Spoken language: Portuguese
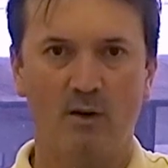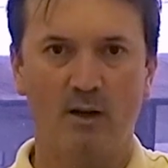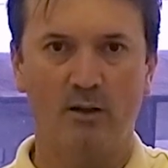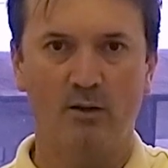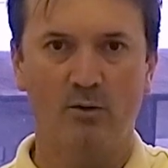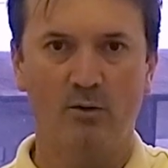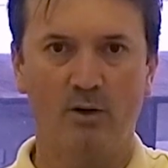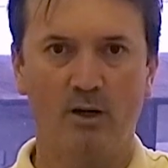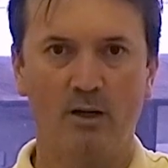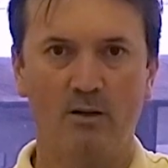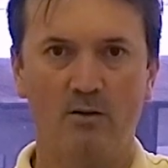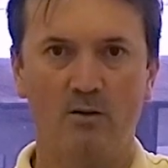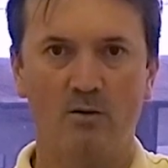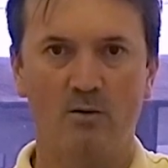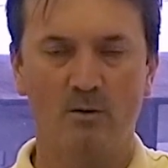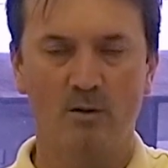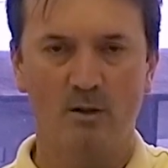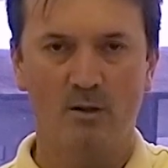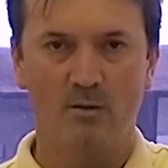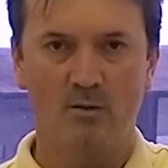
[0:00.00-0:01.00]
Antes, porém,
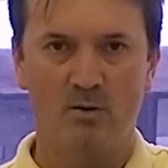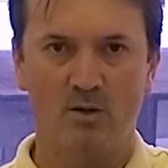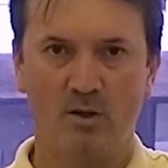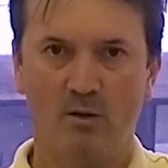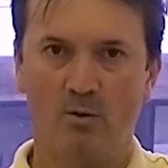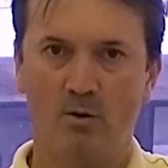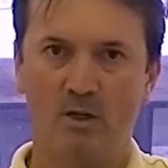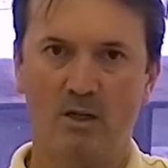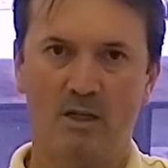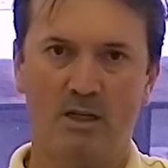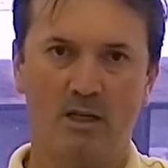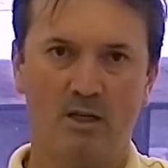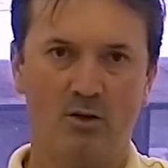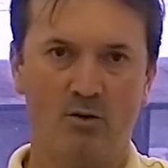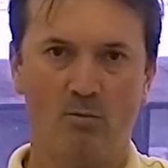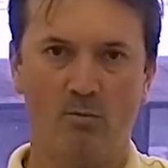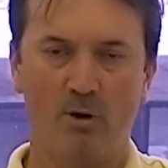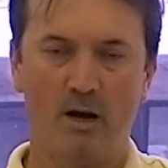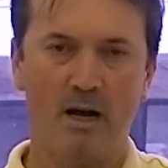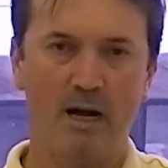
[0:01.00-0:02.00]
de irmos ao
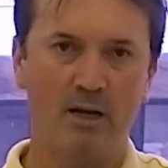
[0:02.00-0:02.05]
vídeo,